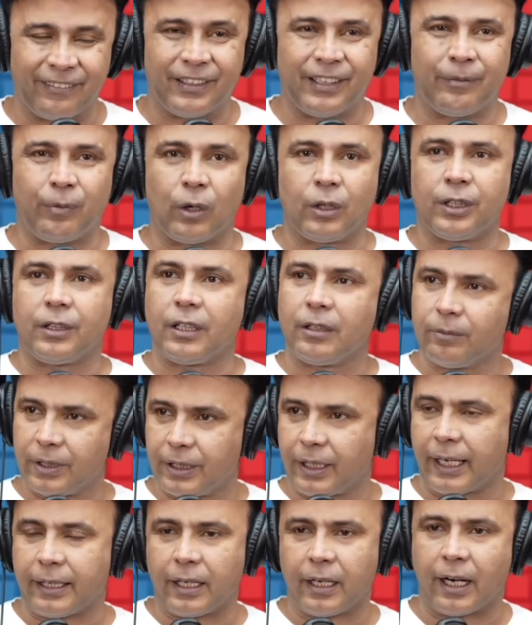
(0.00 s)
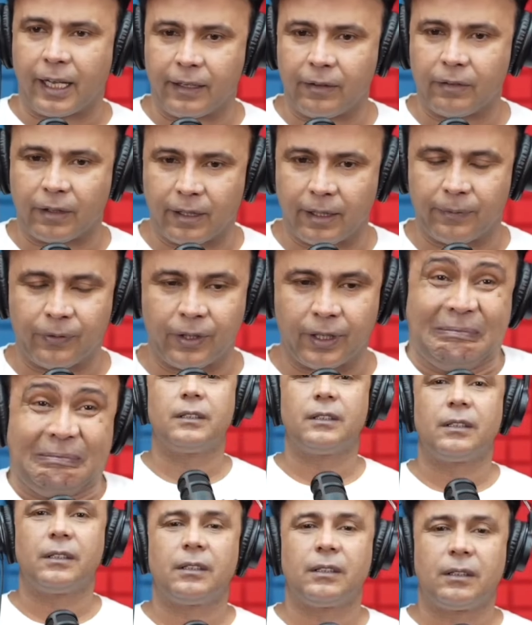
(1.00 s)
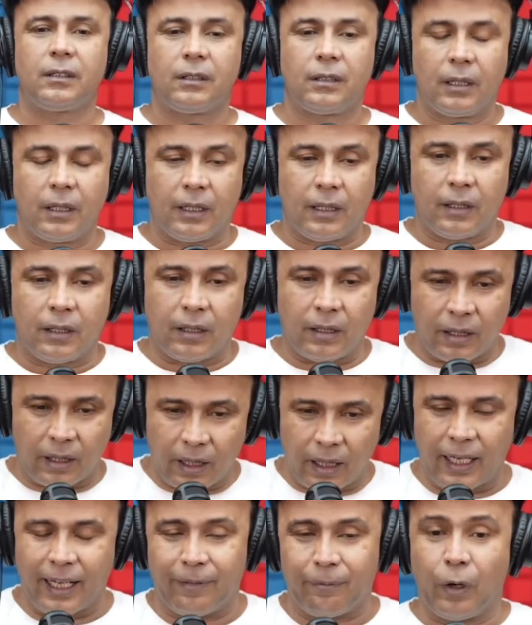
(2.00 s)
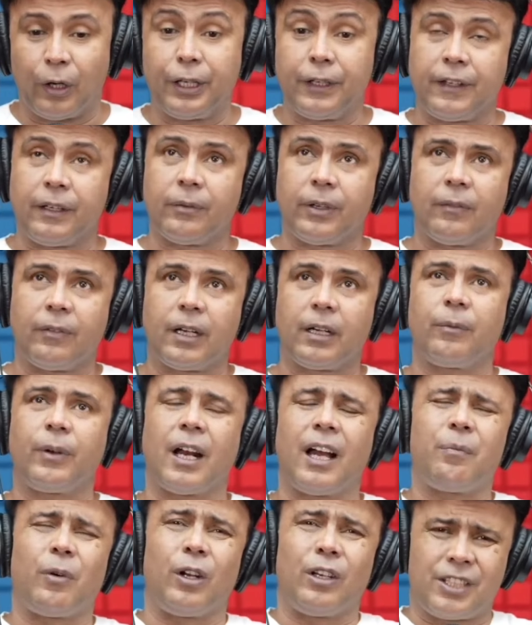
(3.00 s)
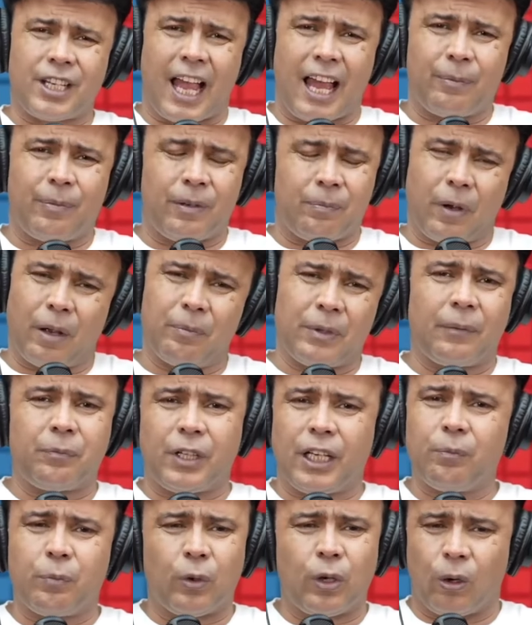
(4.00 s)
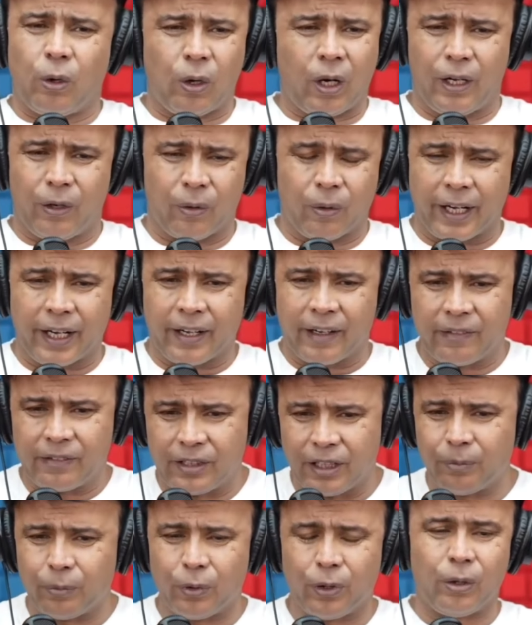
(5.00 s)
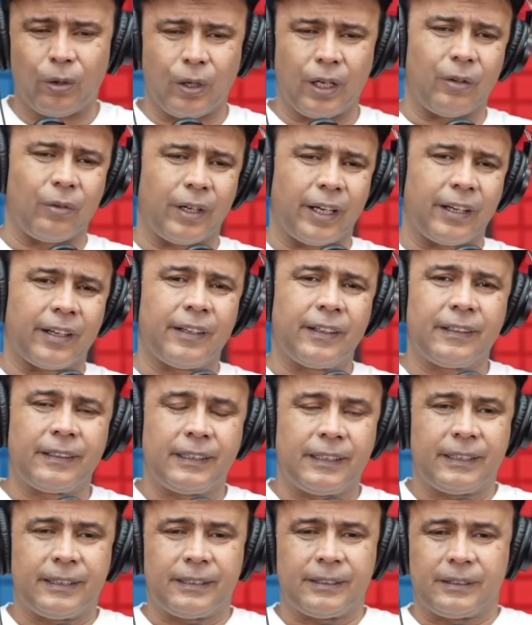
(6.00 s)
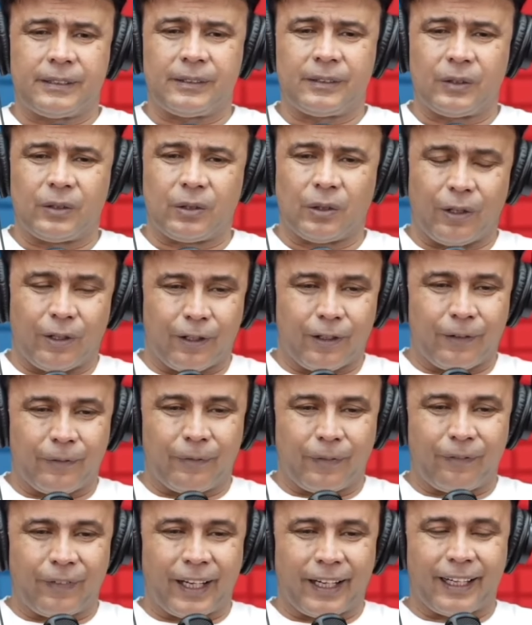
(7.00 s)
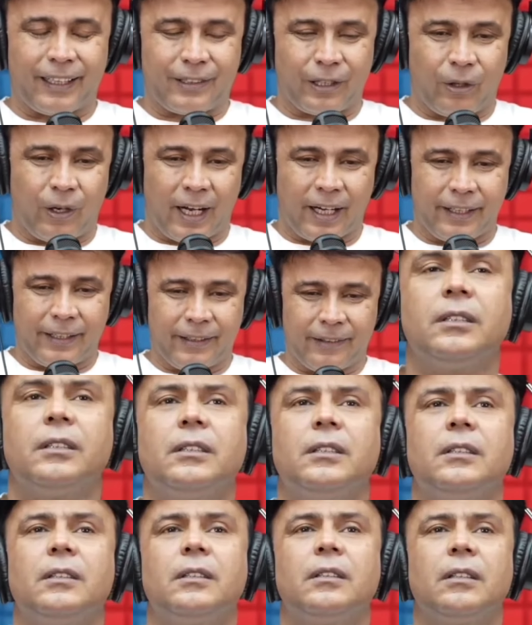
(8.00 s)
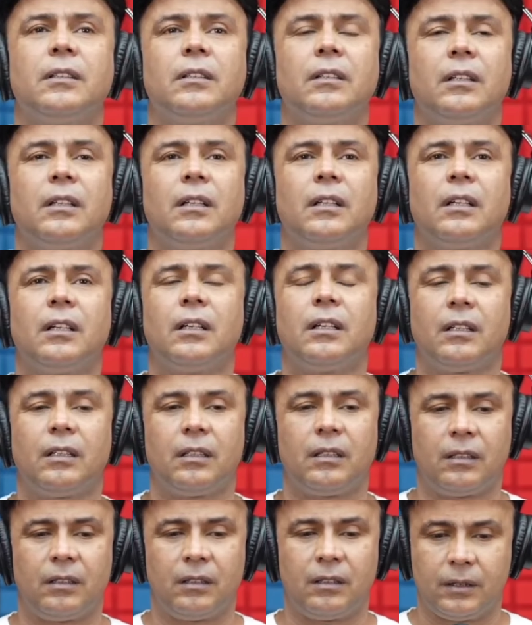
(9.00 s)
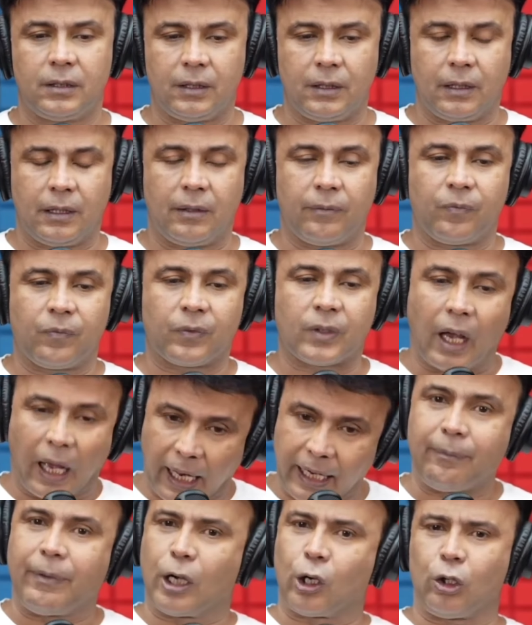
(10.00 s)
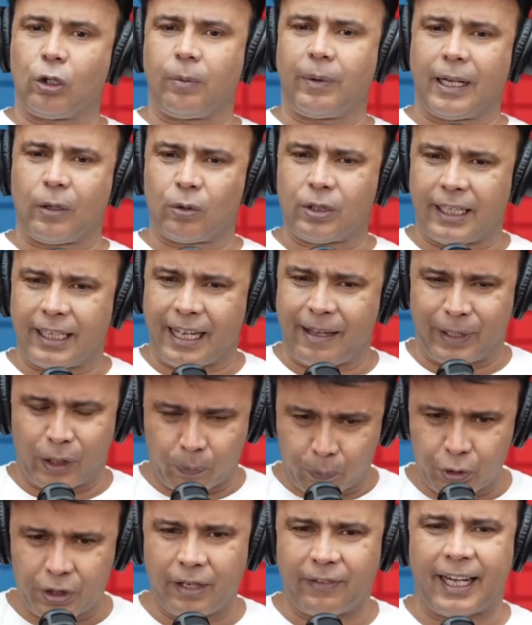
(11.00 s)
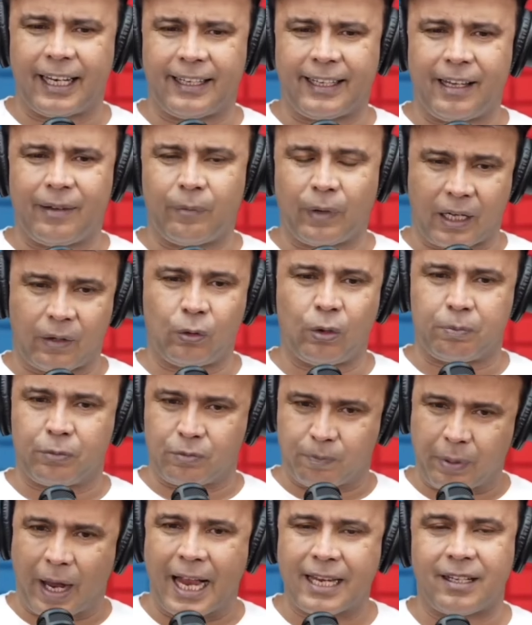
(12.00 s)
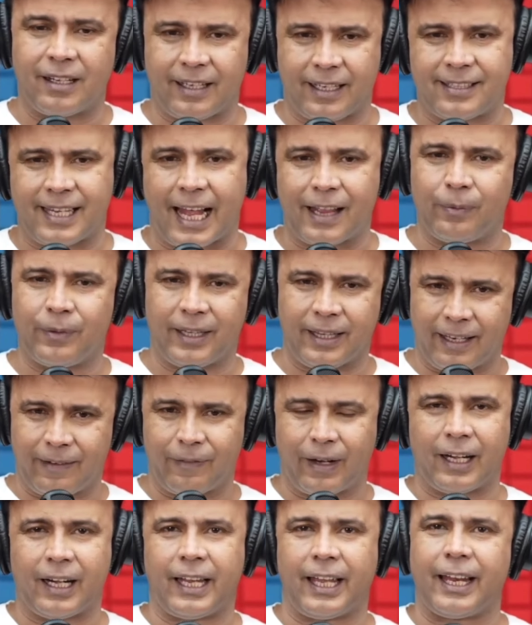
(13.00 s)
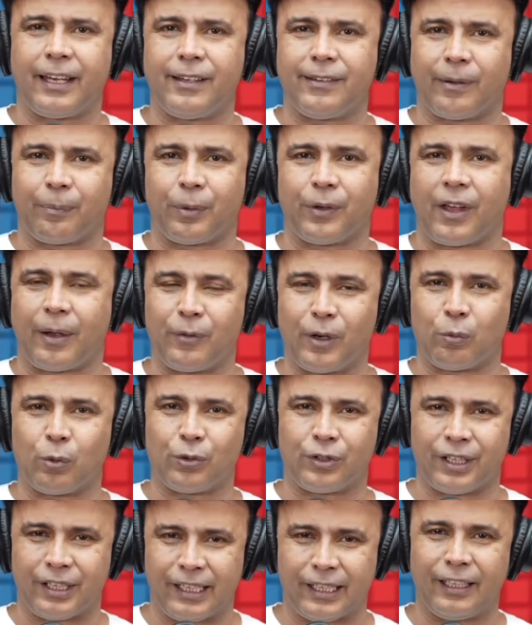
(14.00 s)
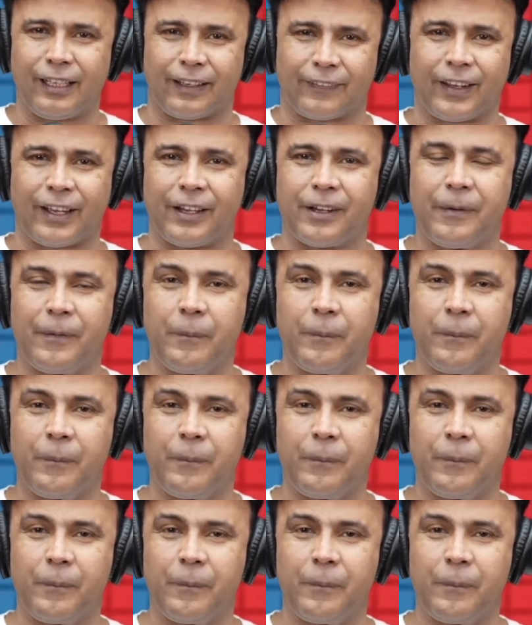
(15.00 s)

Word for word: ढाई बजे पौने तीन बजे आइए रात क्लब से तीन बजे आइए रात को क्लब हाँ पौने तीन बजे बल्कि मेरा हाँ, पौने चार बजे मतलब तीन पूरे हो गए होंगे तीन पूरे हो गए होंगे तो मैंने कहा चलो आ गई तो आपने पूछा नहीं उनसे कितनी रात में घर आ रहे हैं अरे मेरे को तो बड़ा गुस्सा था मैं तो पूछने वाला था मगर वो पांच लड़के साथ में थे मैंने कहा यार इन सबके सामने पूछने लगता